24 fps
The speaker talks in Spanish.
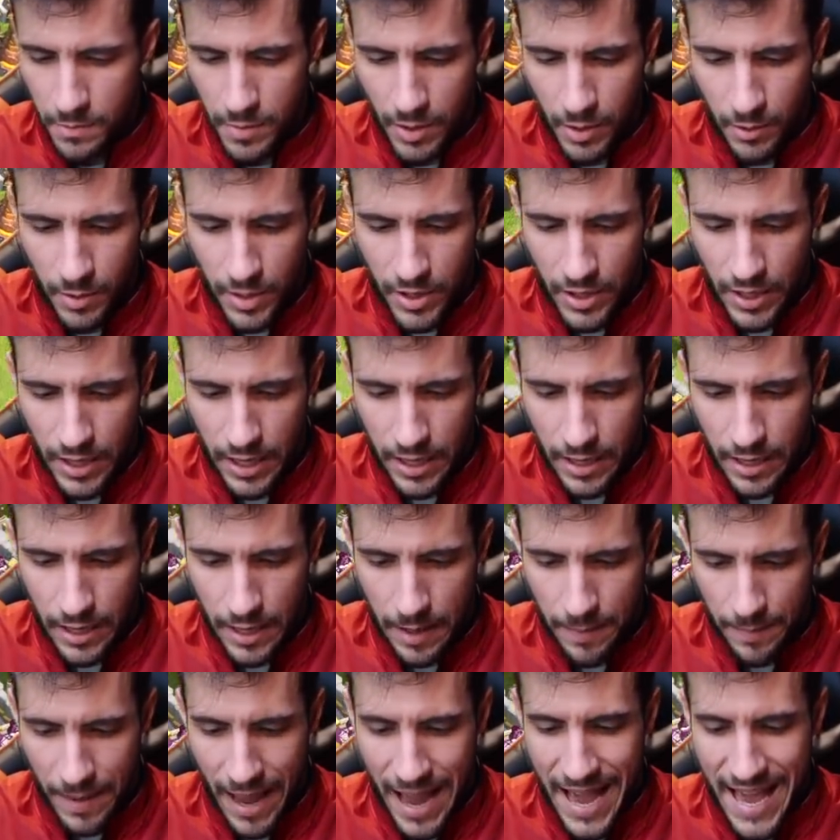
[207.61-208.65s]
Pero bueno, que,
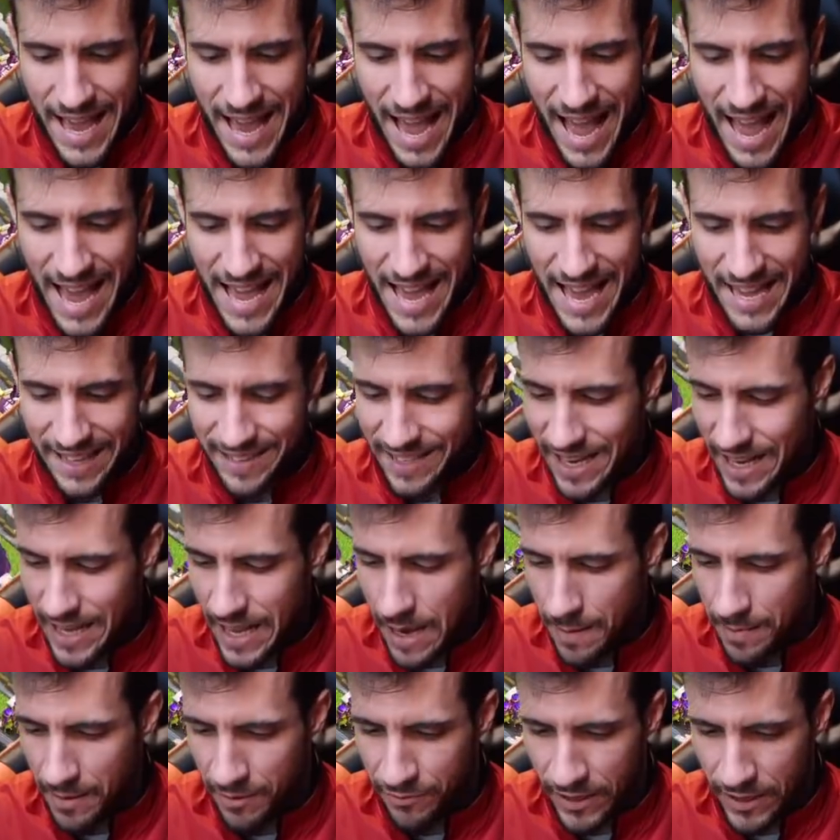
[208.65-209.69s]
que... ahí, ahí está,
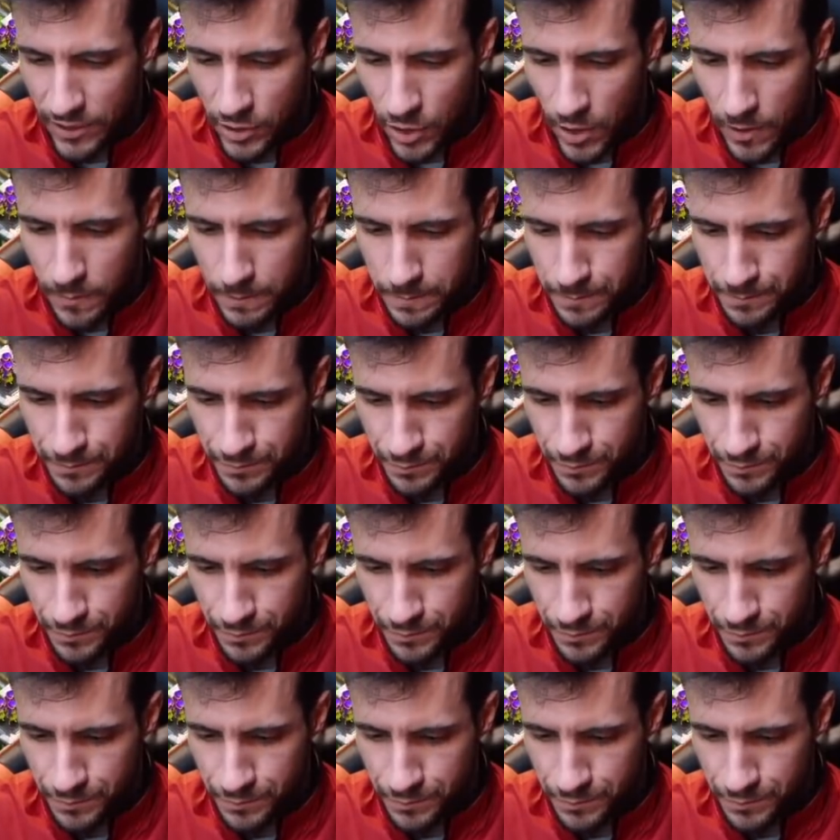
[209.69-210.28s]
ya, perfecto.